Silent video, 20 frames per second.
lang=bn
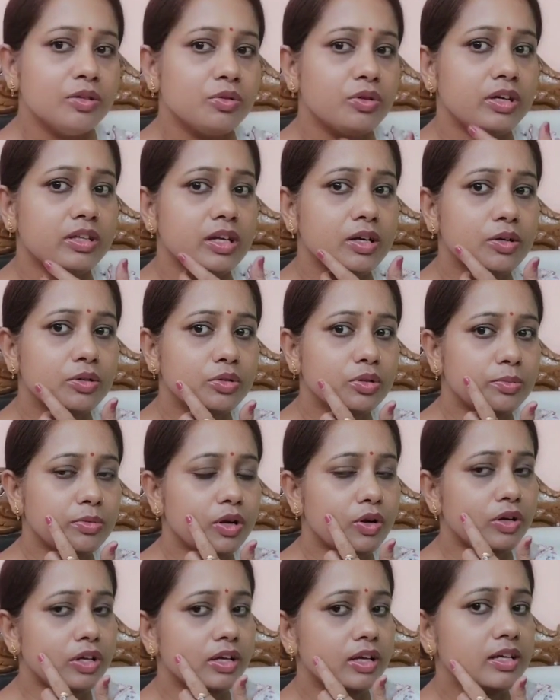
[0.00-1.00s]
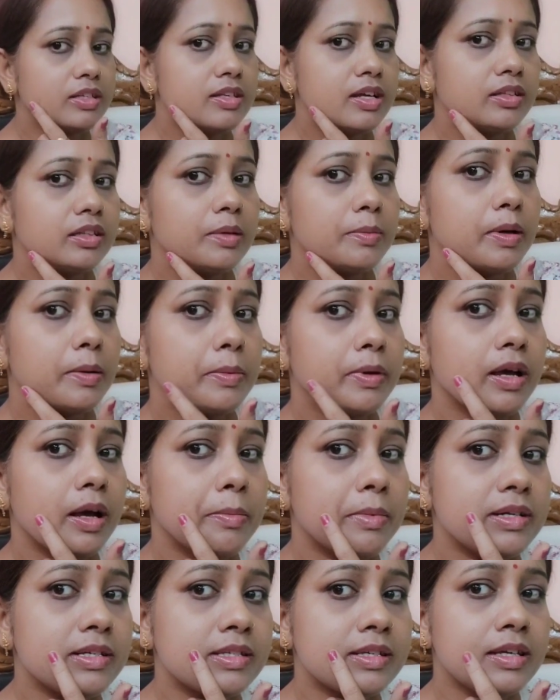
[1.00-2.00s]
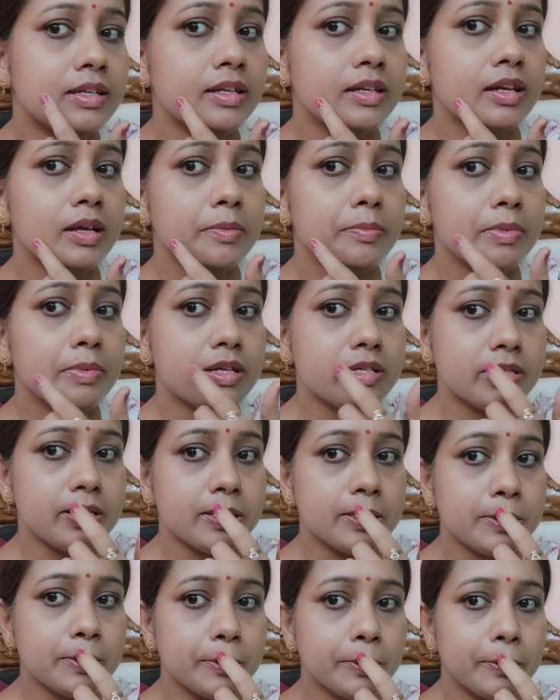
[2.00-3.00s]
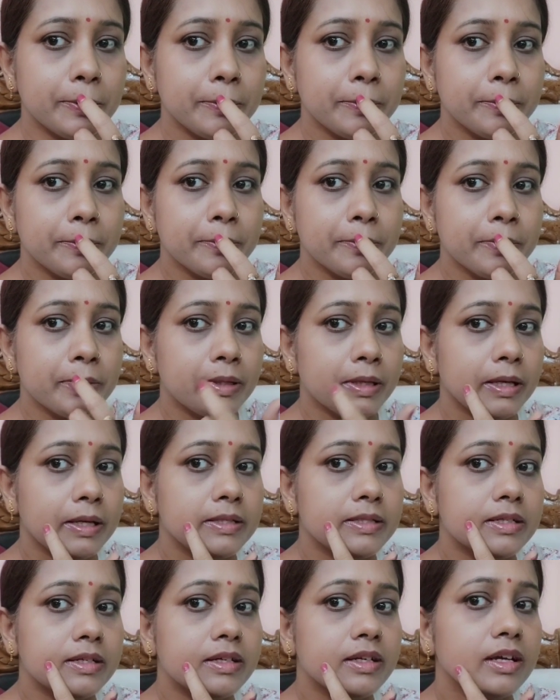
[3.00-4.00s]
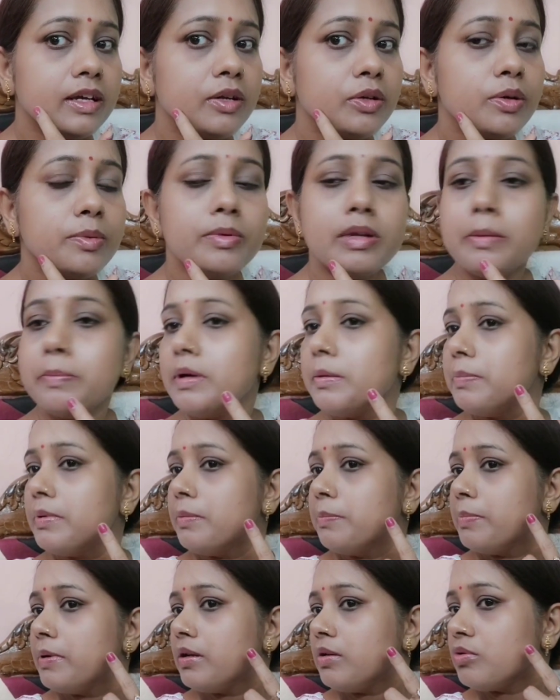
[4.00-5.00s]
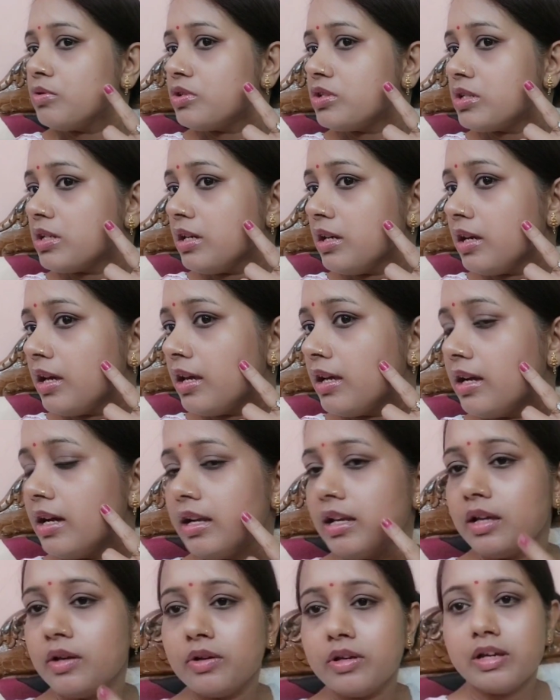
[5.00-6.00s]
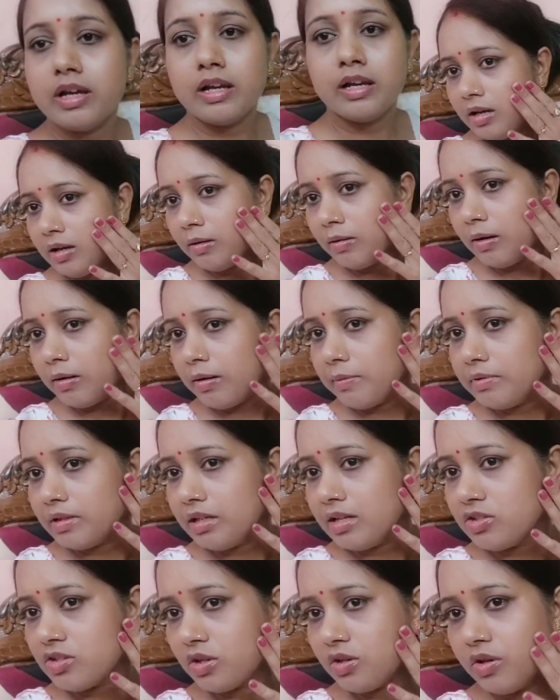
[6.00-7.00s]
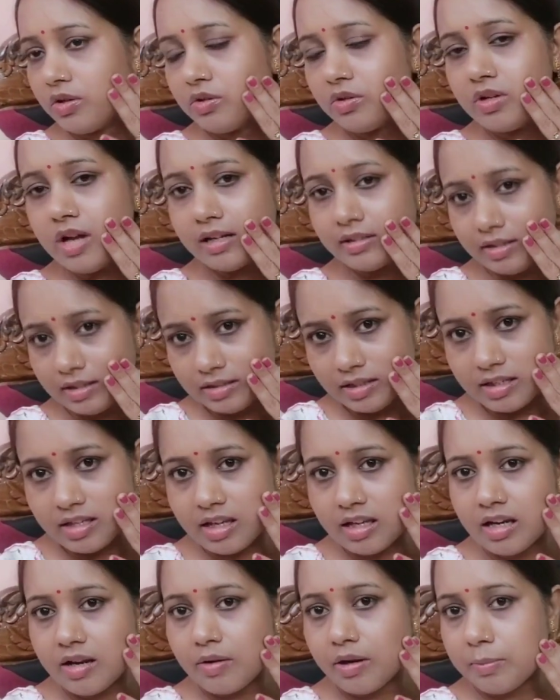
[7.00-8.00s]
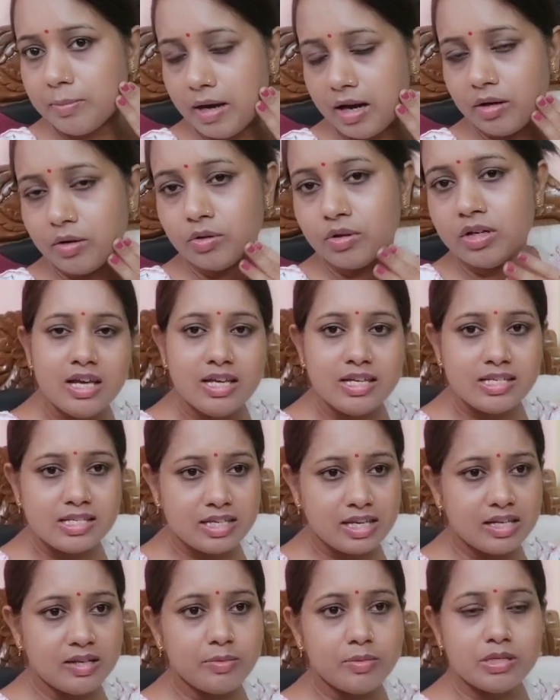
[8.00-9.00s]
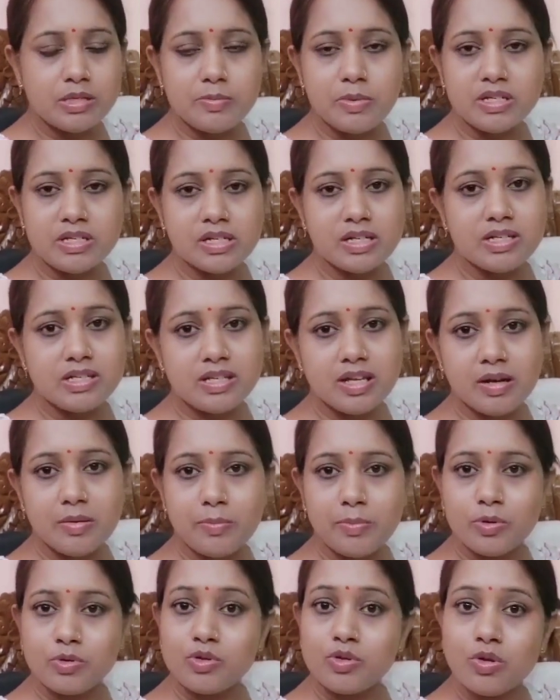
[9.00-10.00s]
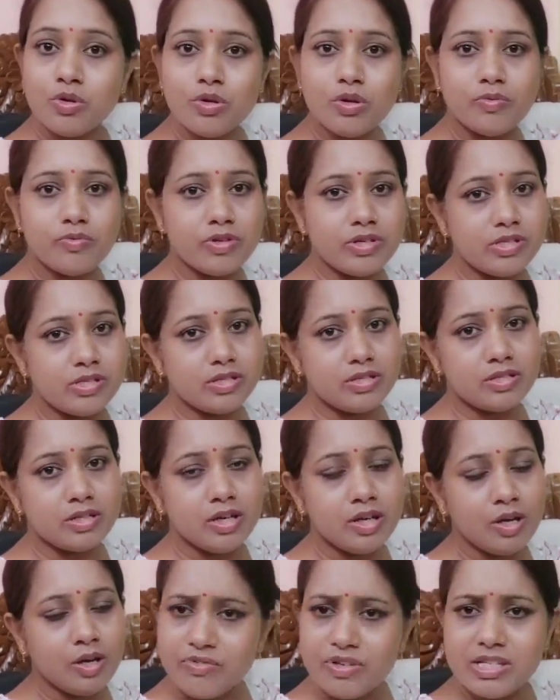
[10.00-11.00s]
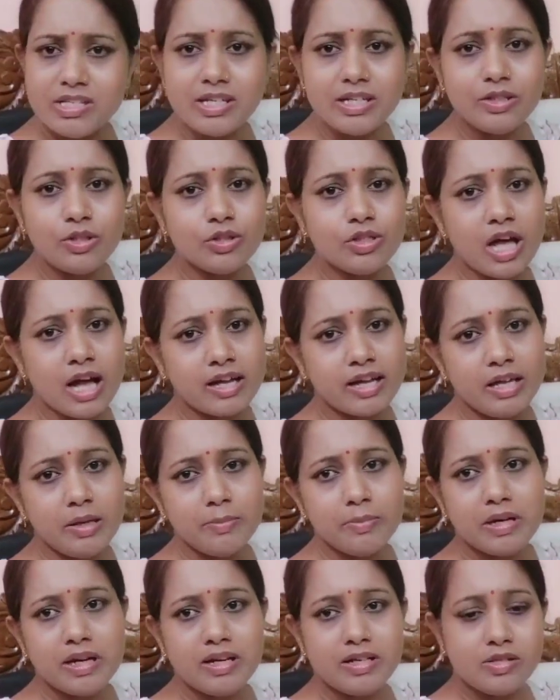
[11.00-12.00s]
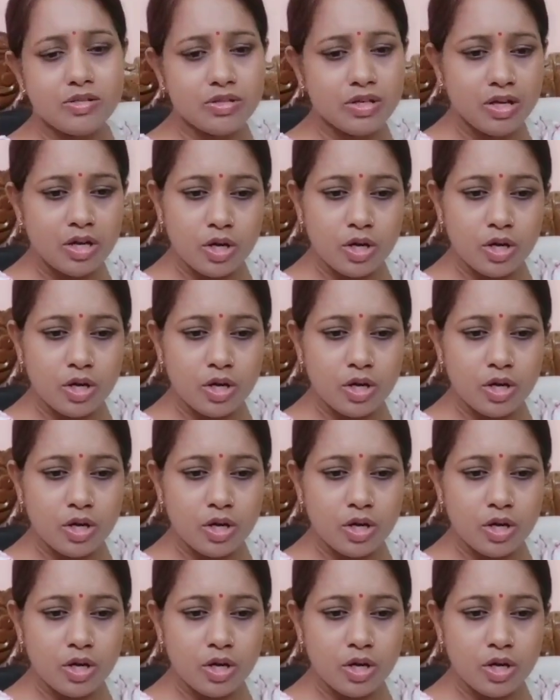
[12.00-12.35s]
তো এই দেখো তোমরা অনেকেই দেখতে পাবে আমার স্কিনে না বেশ কিছু এই যে এরকম টাইপের পিম্পল উঠছে এই গালে ওই গালে বললাম তাহলে চলো একটু ডাক্তার দেখিয়ে নেওয়াই ভালো স্কিন স্পেশালিস্টদের প্রচণ্ড ভিজিট ভিজিট তো থাকেই প্লাস